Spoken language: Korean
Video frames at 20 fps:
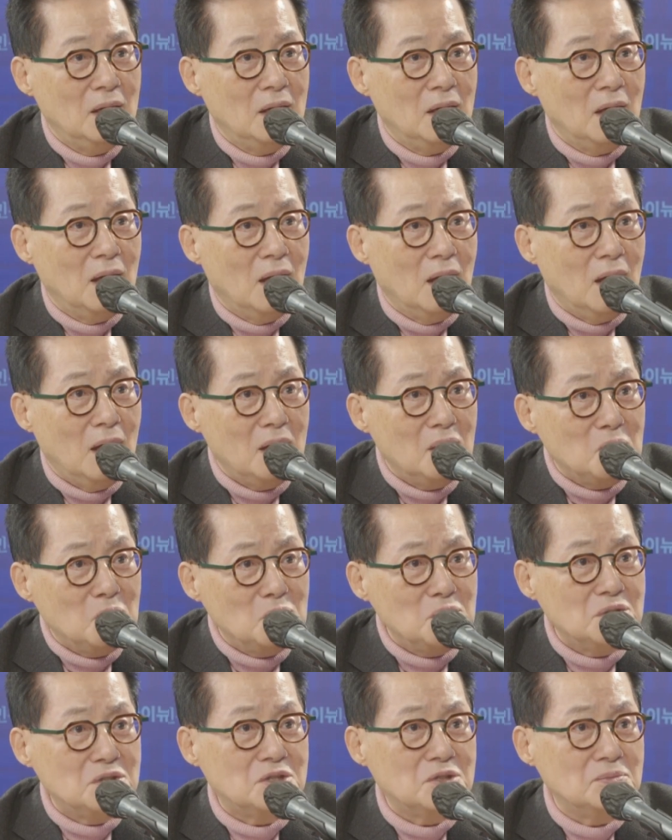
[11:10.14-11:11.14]
알고
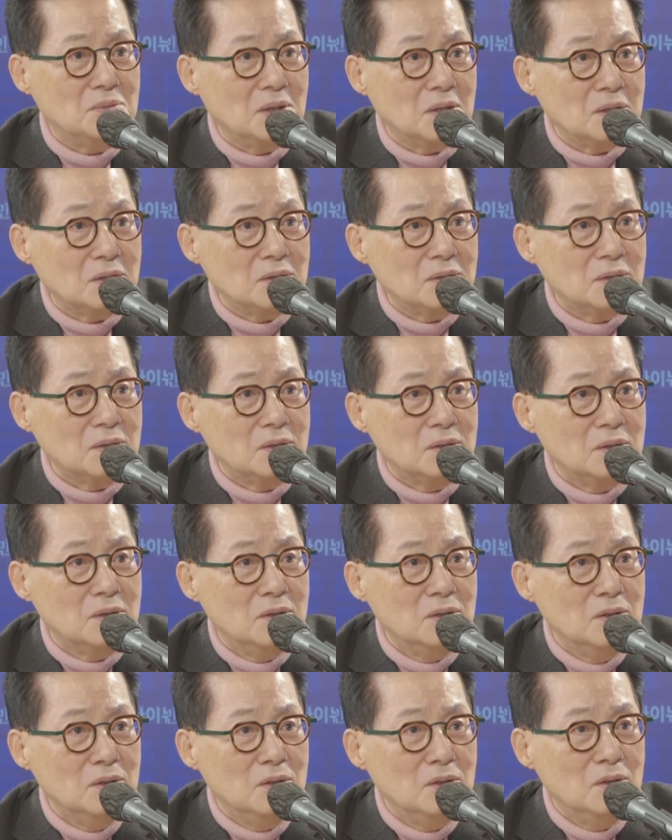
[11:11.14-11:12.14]
있지만은
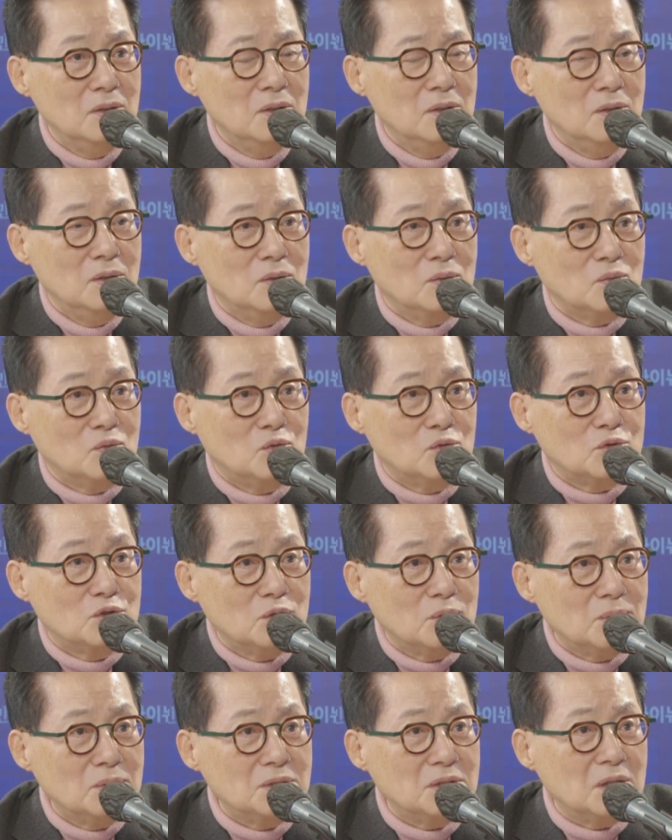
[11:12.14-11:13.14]
네.
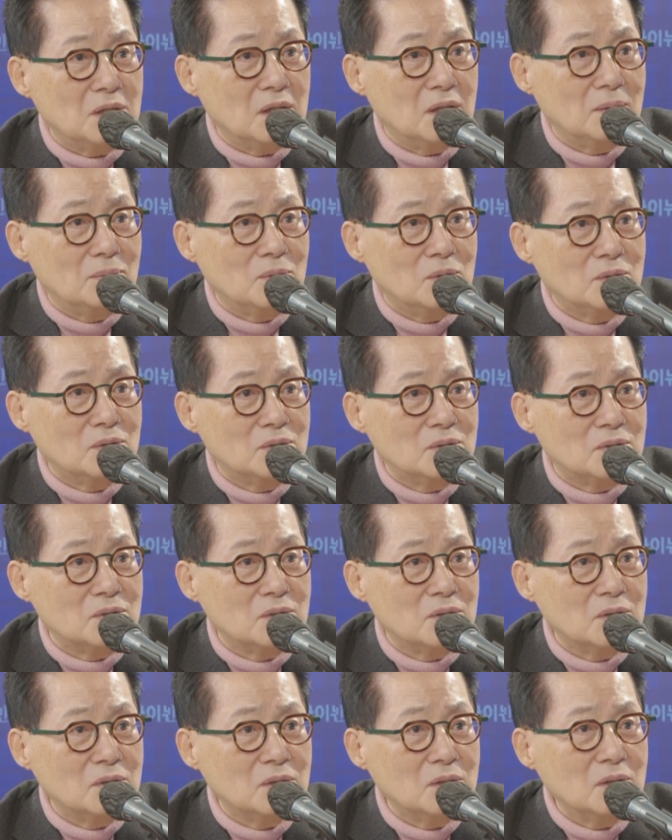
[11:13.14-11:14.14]
국정원장
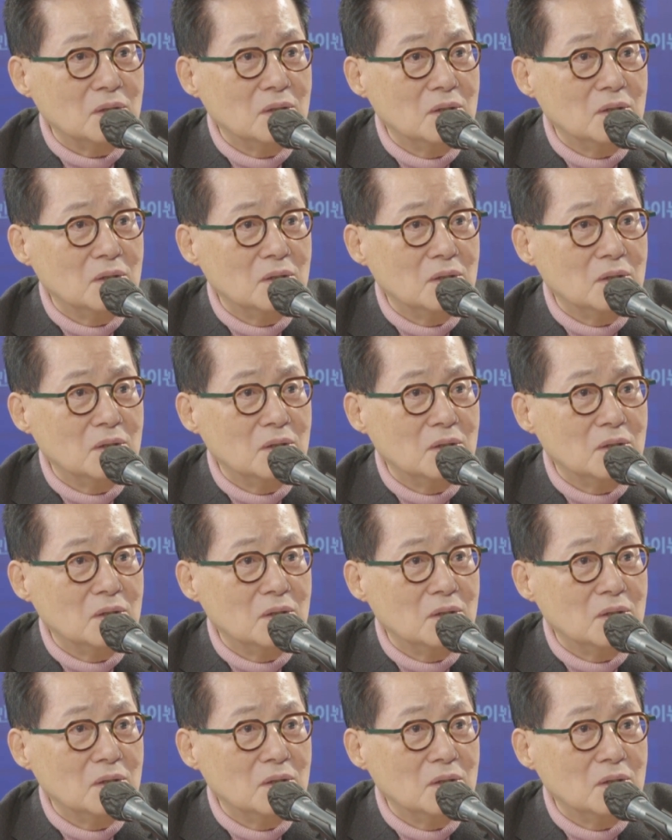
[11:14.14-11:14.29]
하면서